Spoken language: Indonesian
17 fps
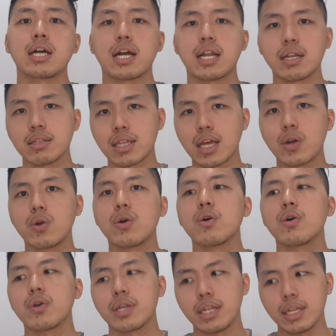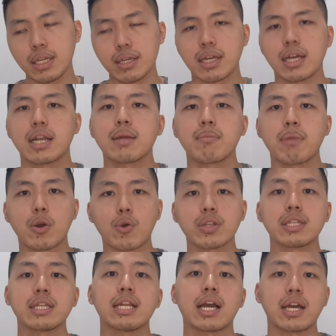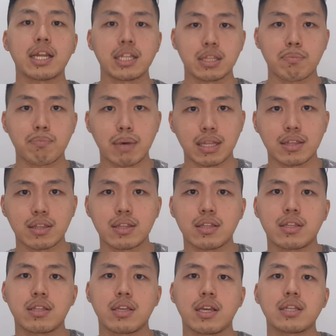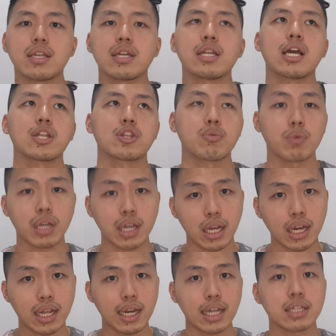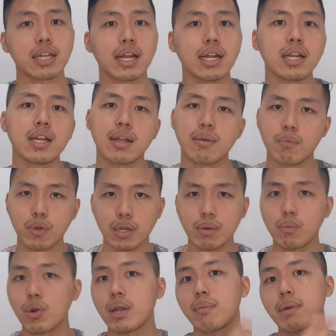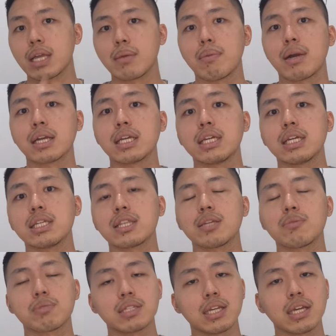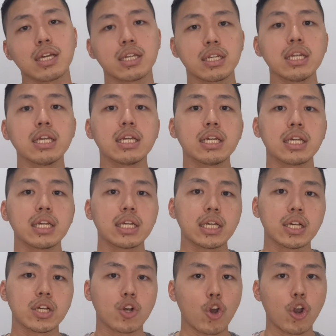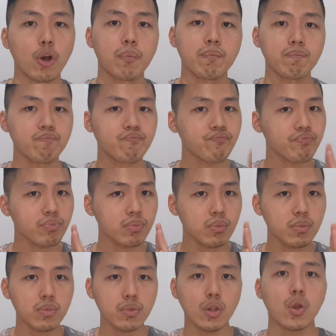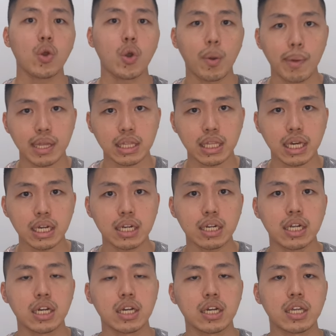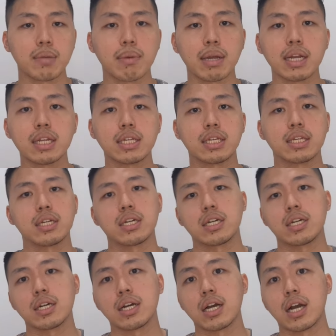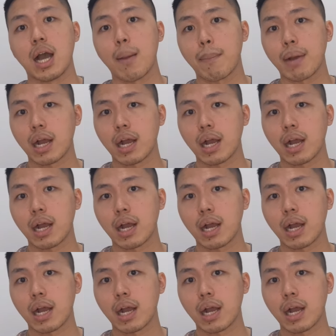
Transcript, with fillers: kalian tahu oh ini kalian melakukan tindakan yang tepat ya jadi atau mungkin kalian yang trader ya mungkin boleh bagi-bagi tipsnya di kolom komentar uh, gimana nih uh,